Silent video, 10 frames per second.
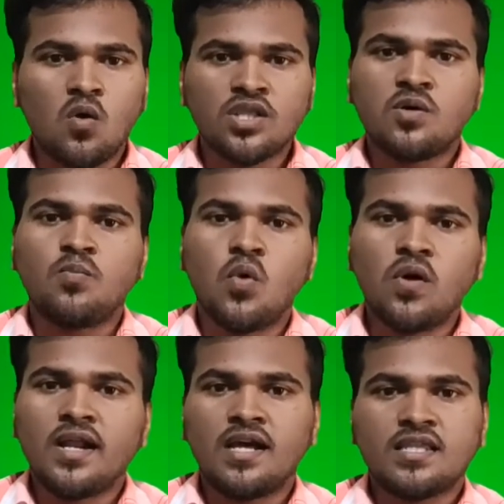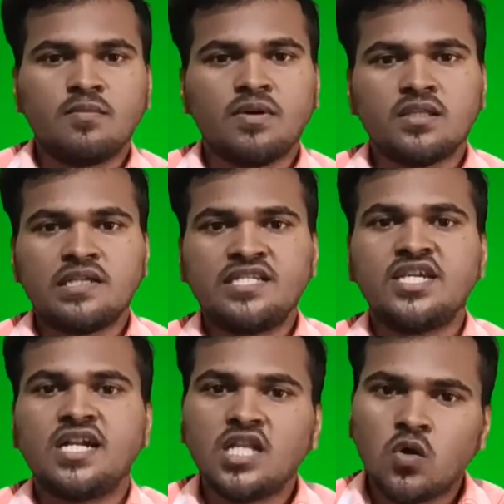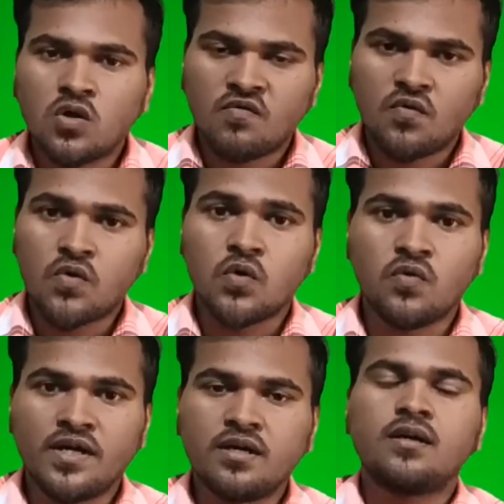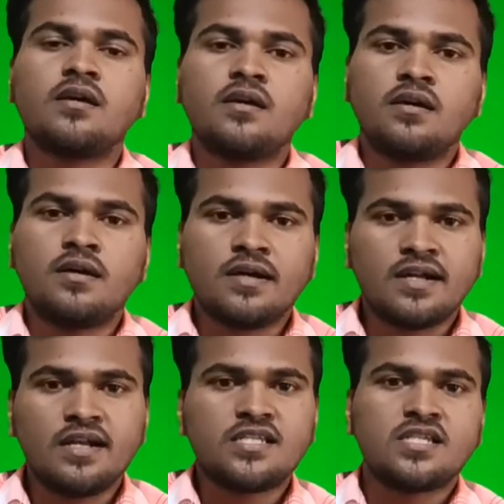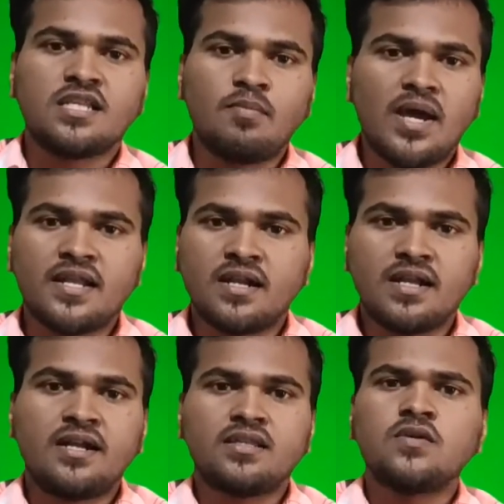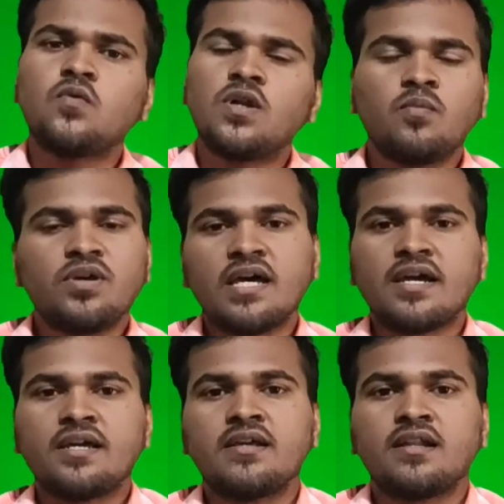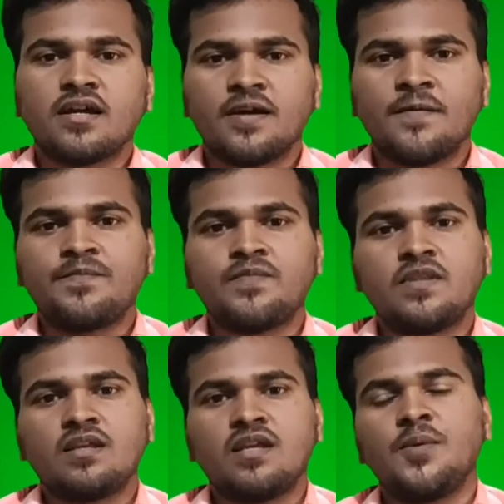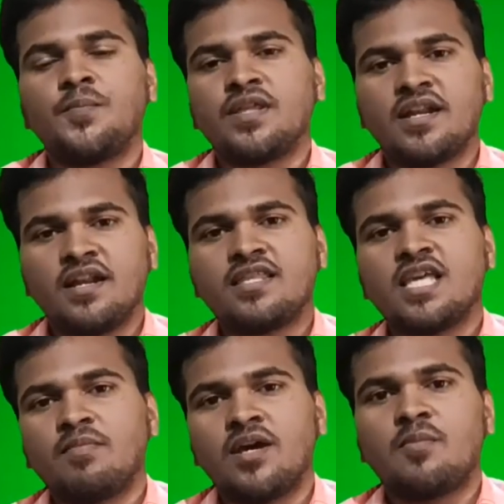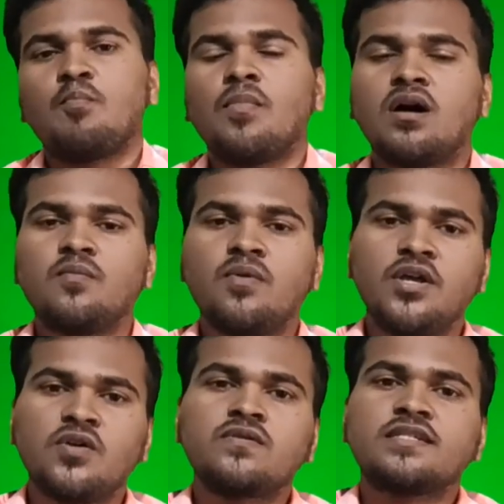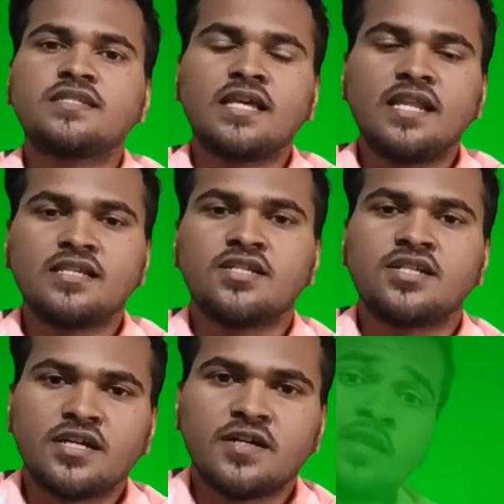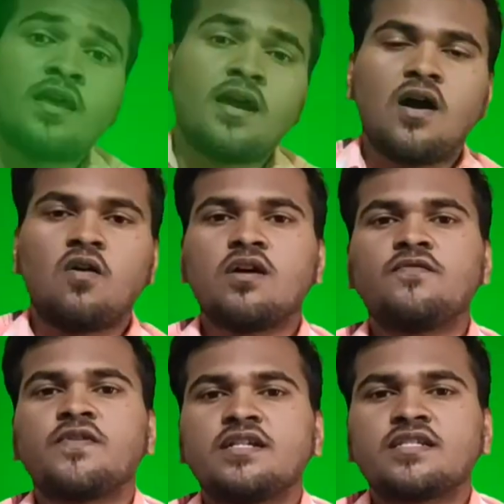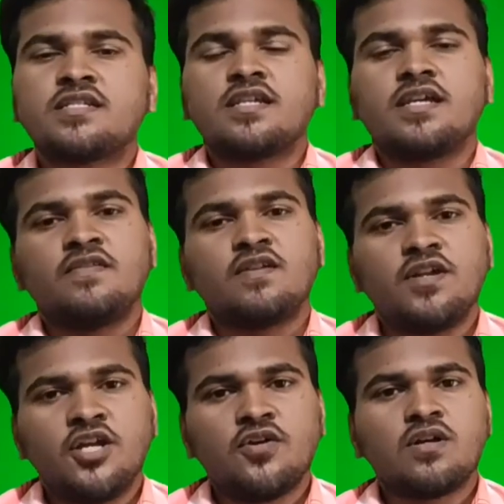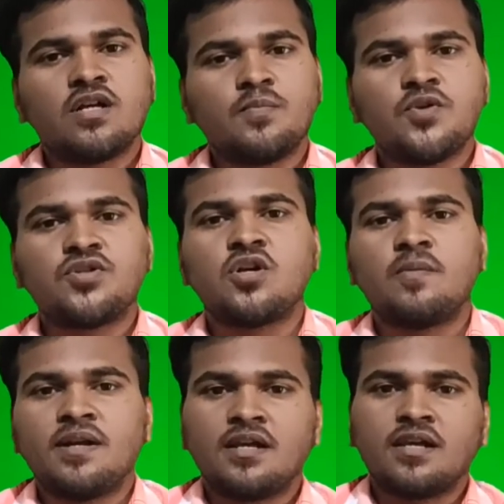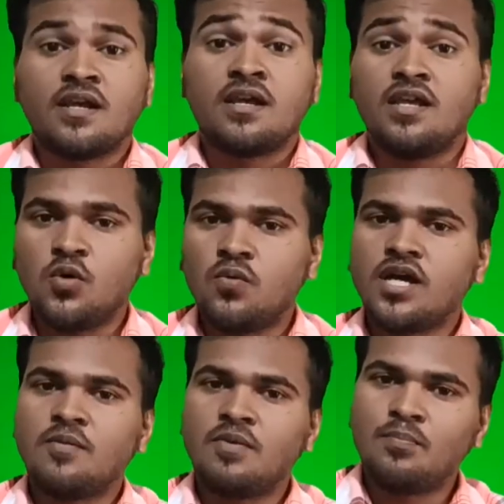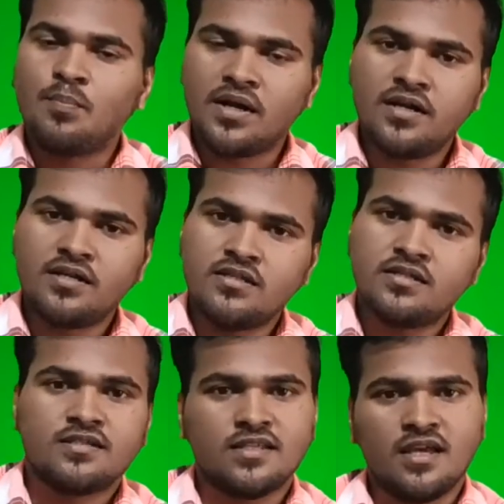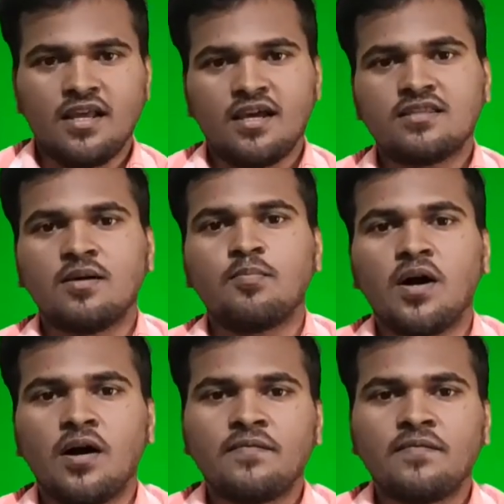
அந்த போர்டு எல்லாத்தையுமே அந்த ஜெயலலிதாவோட ஃபோட்டோவை கிழித்து அந்த பேனர்லாம் எடுத்து உள்ளே போய் தாக்கியிருக்கிறாங்க இப்போ அது எல்லாத்தையுமே மறுபடியும் சரி செஞ்சுட்டாங்க அவ்வளோதான் ஃப்ரெண்ட்ஸ் இந்த வீடியோ உங்களுக்கு பிடிச்சிருக்கும் அப்படின்னு நினைக்கிறேன் இவங்க இப்படி பண்ணது சரியாக தப்பா